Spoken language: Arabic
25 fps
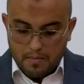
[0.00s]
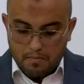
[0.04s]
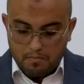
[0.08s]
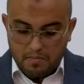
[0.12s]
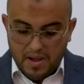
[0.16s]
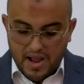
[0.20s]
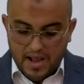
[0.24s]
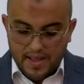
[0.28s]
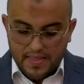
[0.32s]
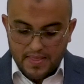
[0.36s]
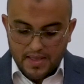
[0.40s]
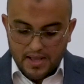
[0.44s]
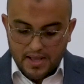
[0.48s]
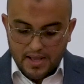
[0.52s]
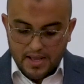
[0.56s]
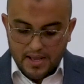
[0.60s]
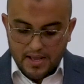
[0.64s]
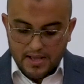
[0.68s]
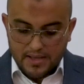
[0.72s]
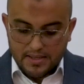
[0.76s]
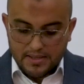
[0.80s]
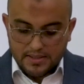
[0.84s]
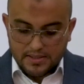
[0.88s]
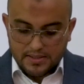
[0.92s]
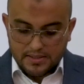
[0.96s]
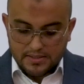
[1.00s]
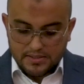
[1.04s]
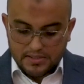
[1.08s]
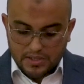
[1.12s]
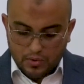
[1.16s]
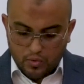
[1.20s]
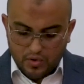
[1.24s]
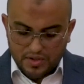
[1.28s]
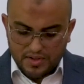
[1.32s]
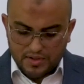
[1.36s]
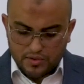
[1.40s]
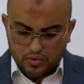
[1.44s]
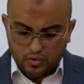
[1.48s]
بعد
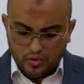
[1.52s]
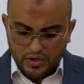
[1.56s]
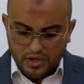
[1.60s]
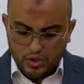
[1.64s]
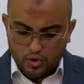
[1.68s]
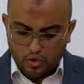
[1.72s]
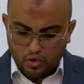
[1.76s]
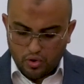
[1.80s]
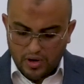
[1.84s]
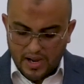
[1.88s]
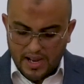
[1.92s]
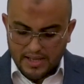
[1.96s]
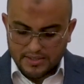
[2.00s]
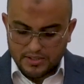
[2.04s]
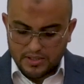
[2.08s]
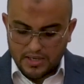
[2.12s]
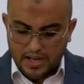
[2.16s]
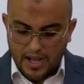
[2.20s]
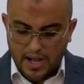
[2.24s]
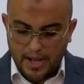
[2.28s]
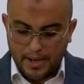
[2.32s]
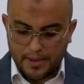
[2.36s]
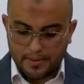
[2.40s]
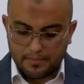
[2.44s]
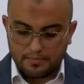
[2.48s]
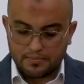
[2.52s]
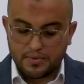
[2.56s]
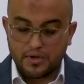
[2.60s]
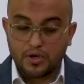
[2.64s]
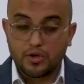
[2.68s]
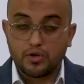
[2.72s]
توسع رقعة الحرب